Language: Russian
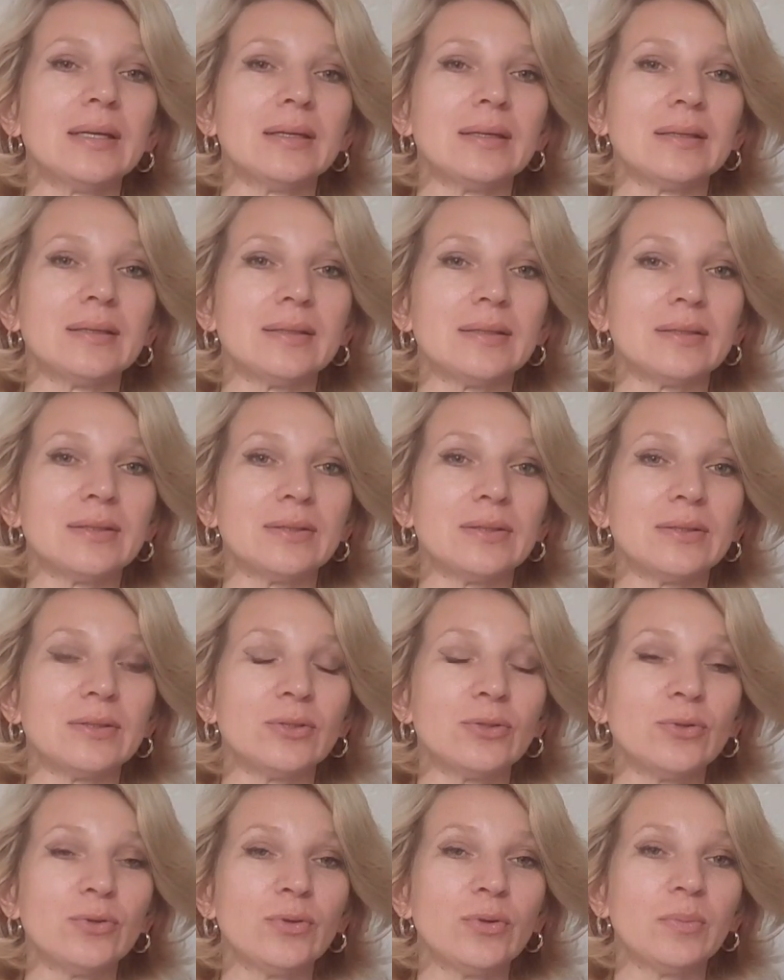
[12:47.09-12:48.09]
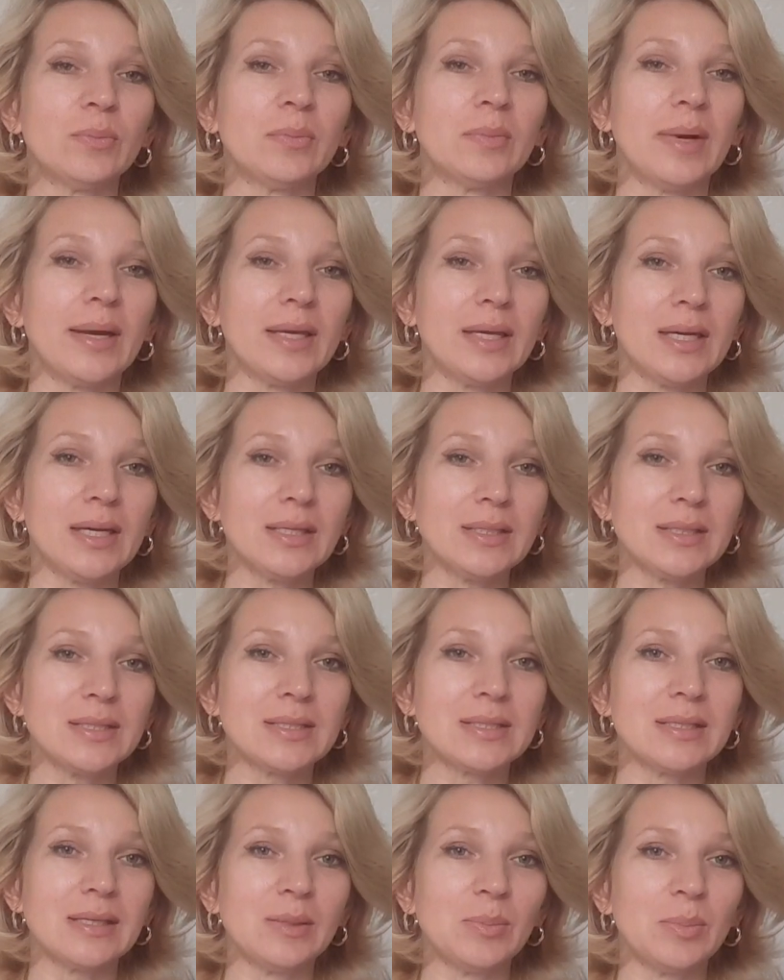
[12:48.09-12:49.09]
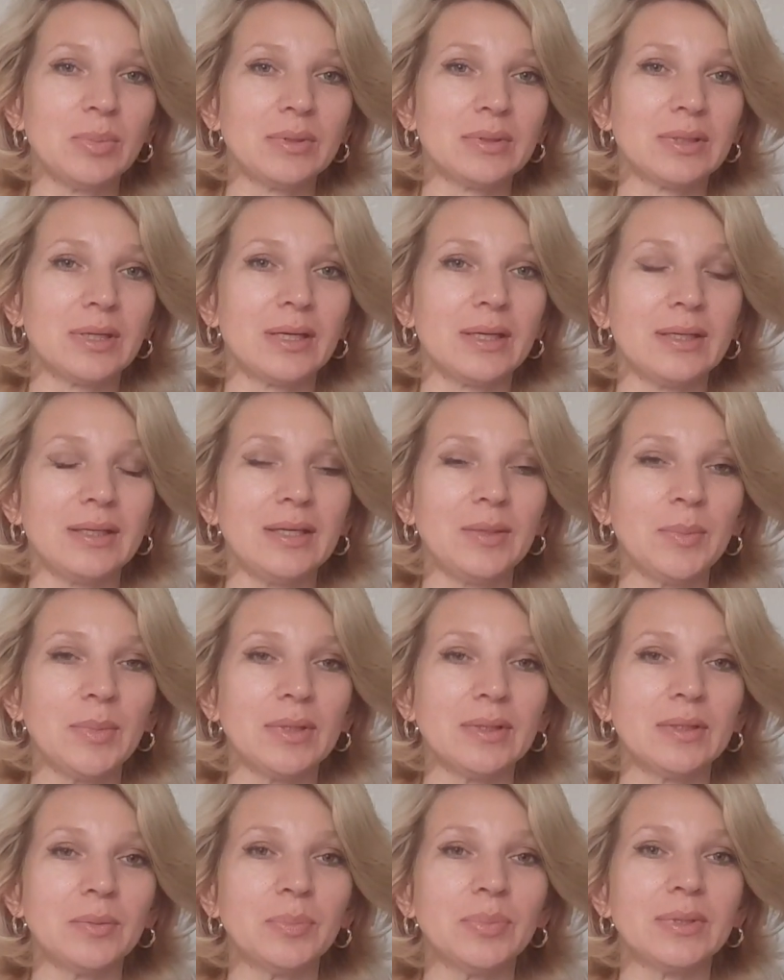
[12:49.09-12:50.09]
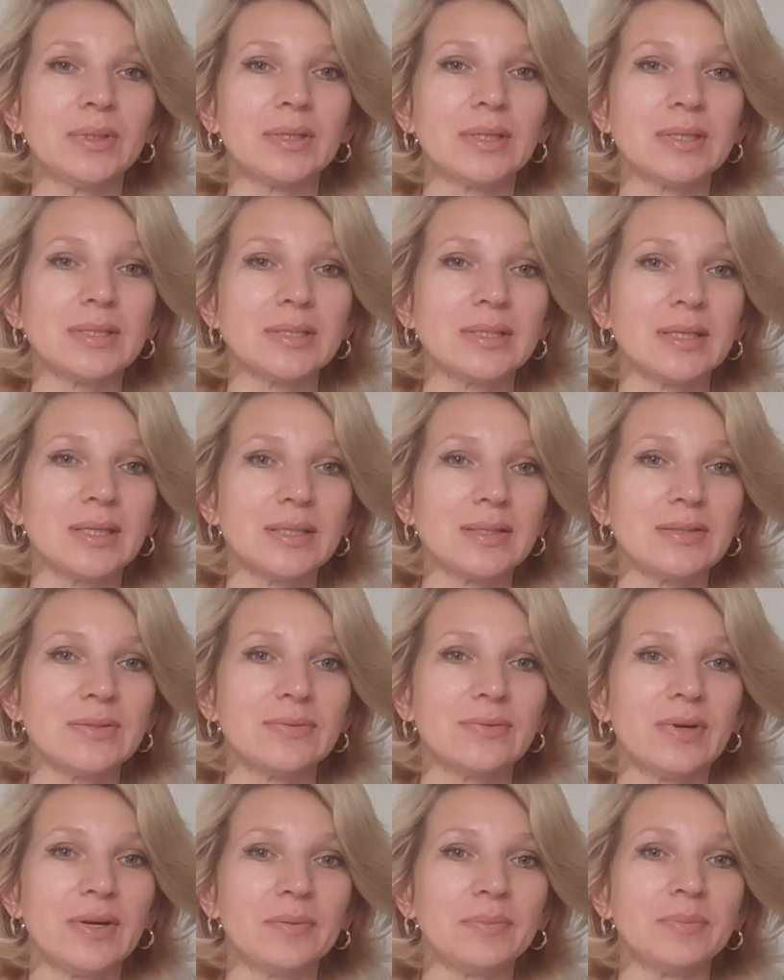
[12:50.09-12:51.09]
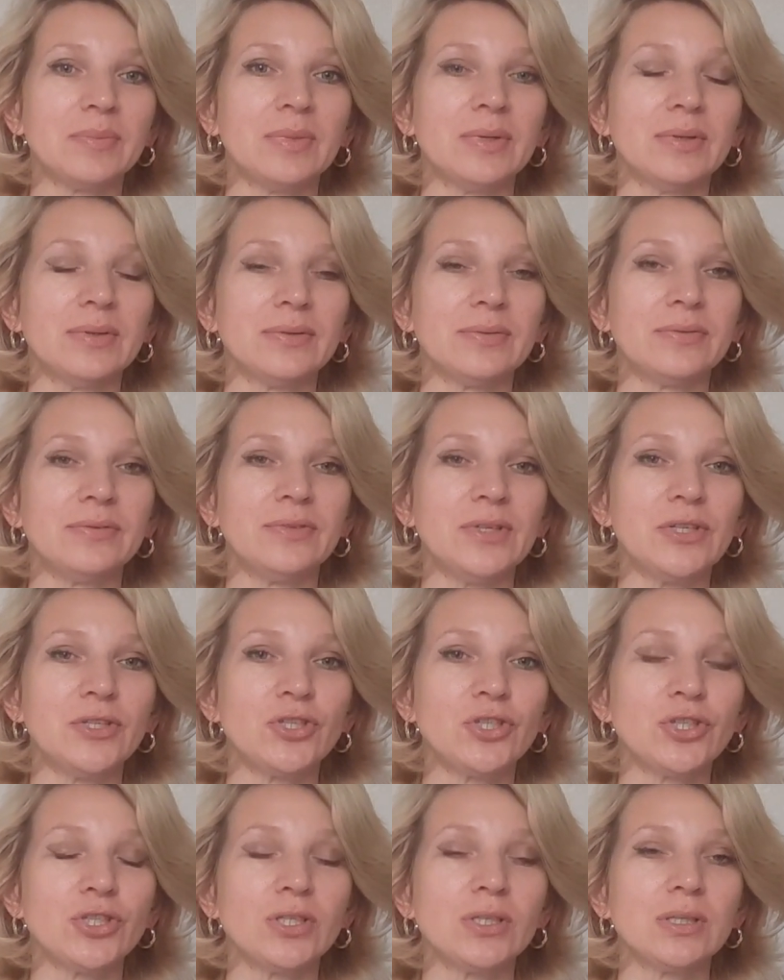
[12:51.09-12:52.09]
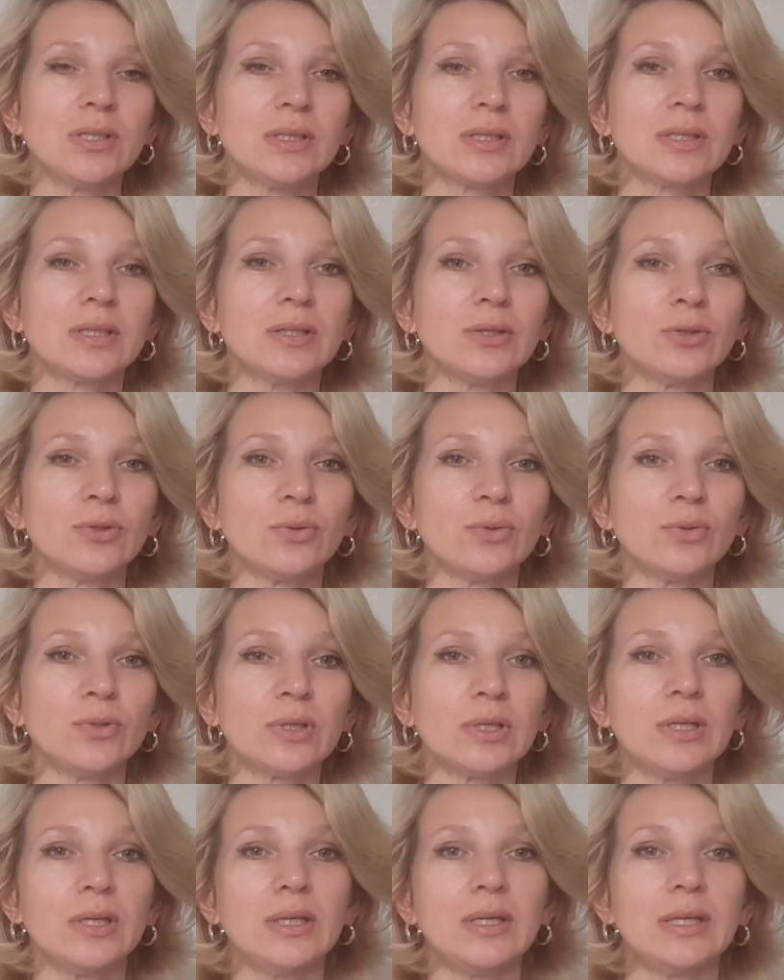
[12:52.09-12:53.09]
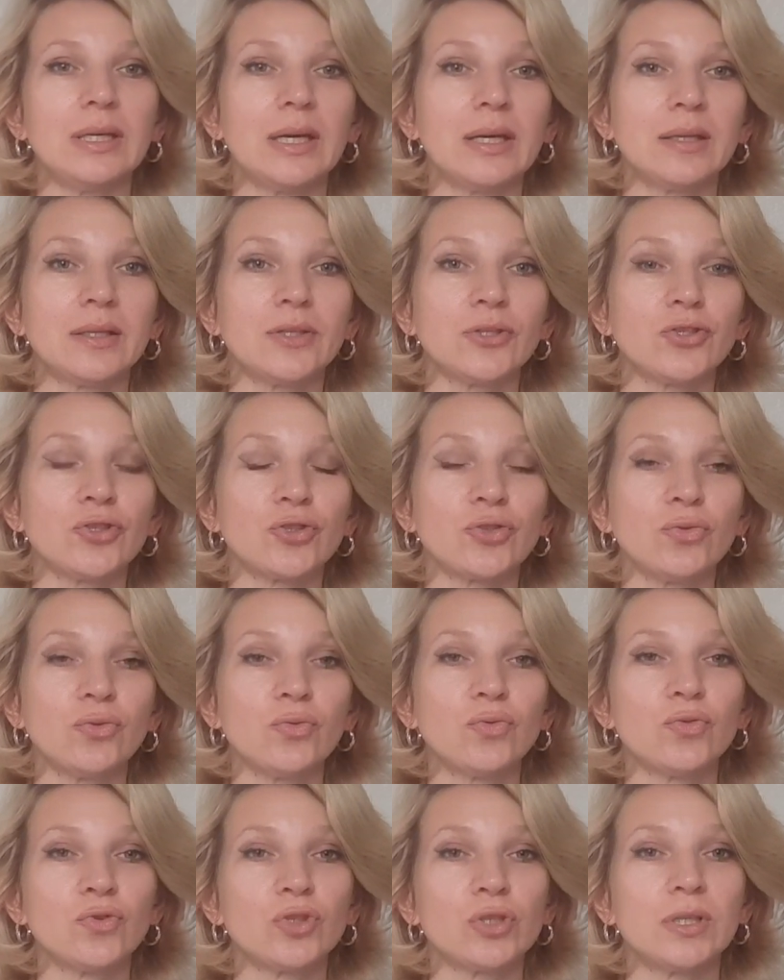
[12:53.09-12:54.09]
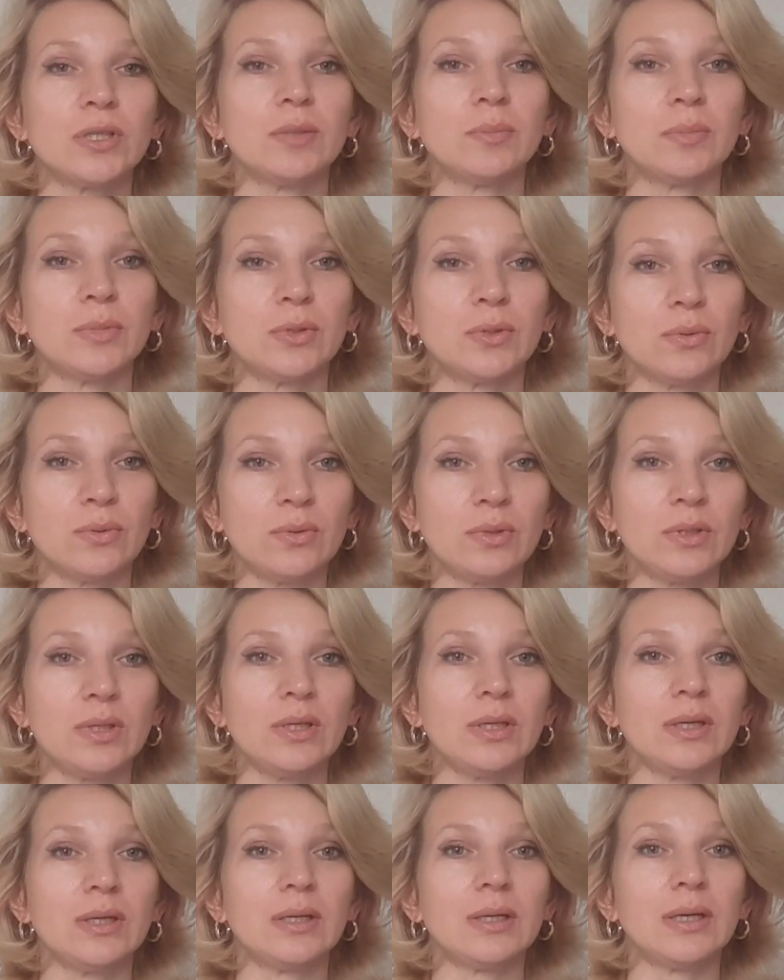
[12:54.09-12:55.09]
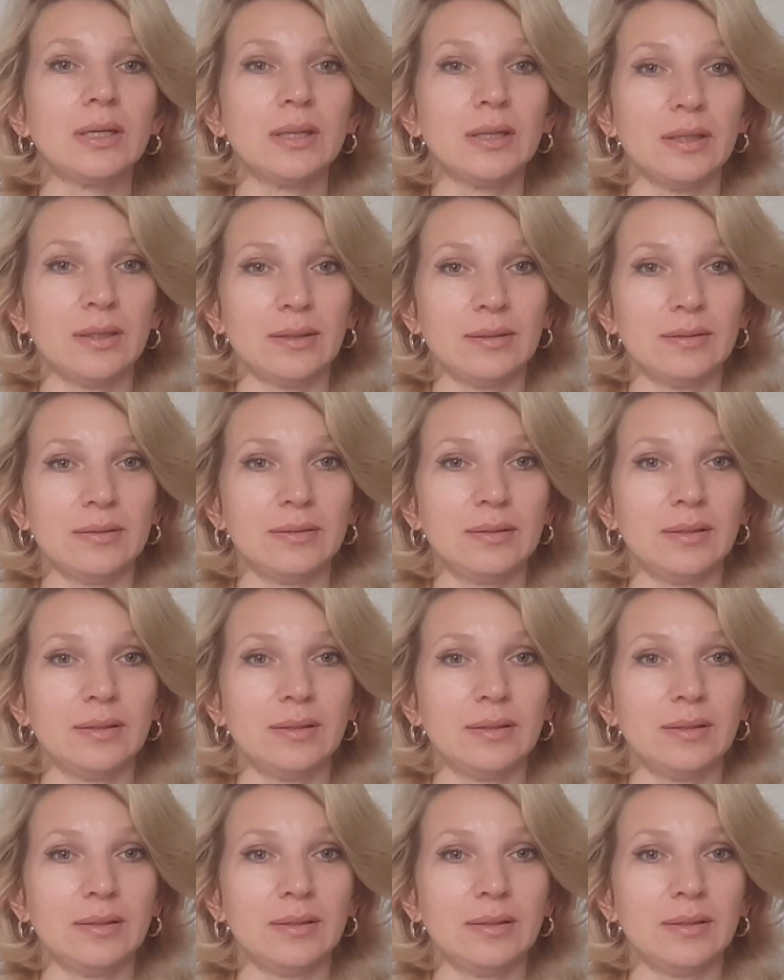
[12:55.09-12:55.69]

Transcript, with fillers: э, но моя цель была именно показать вам вещи, которые я ношу уже многие года.